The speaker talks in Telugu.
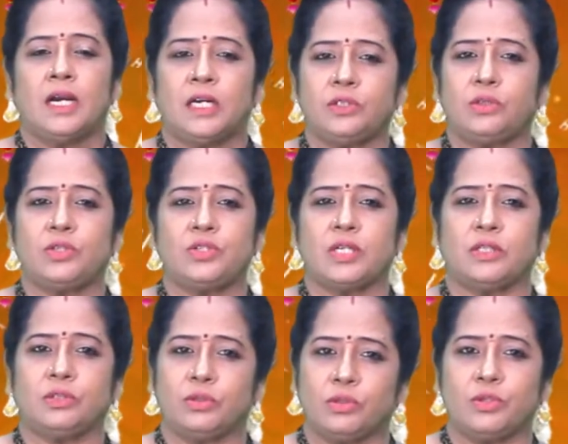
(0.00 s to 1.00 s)
అదృష్ట
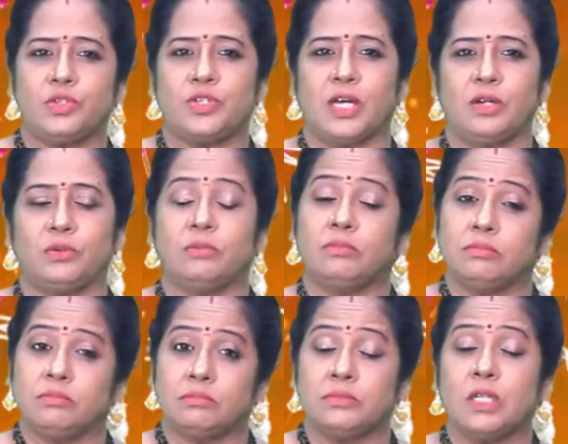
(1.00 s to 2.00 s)
దురదృష్టాలు
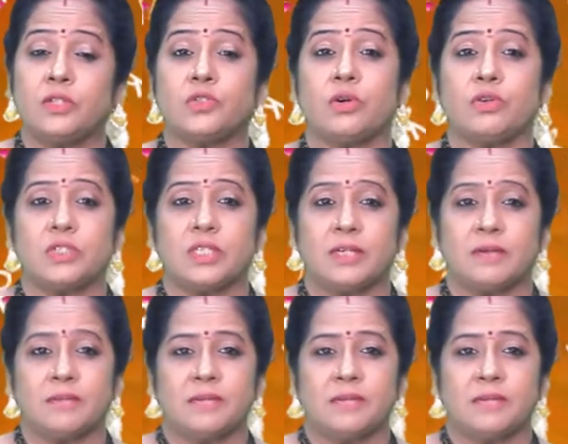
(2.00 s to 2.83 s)
తెలుసుకోవచ్చుట